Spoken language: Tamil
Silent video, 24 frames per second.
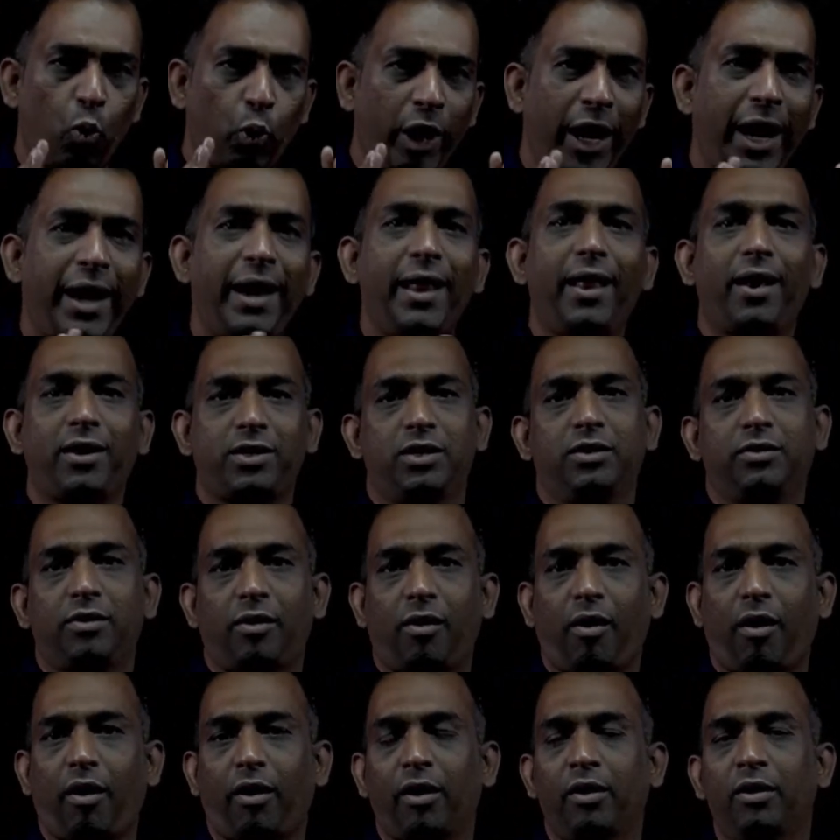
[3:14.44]
ஒரே டேரக்ஷனில்
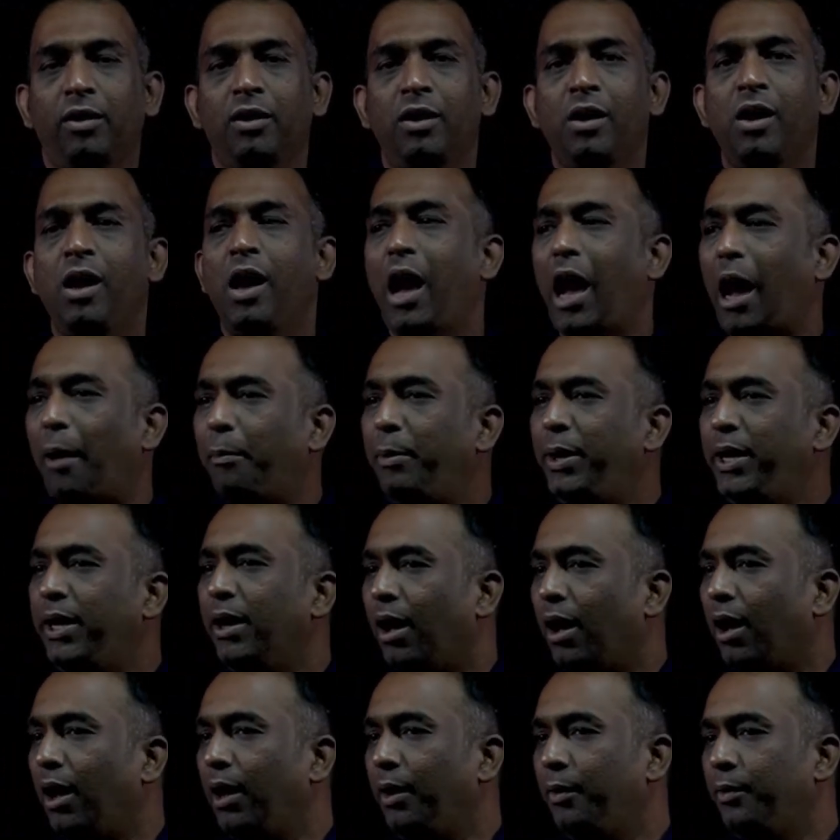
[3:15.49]
தள்ளுறாங்க அப்படின்னா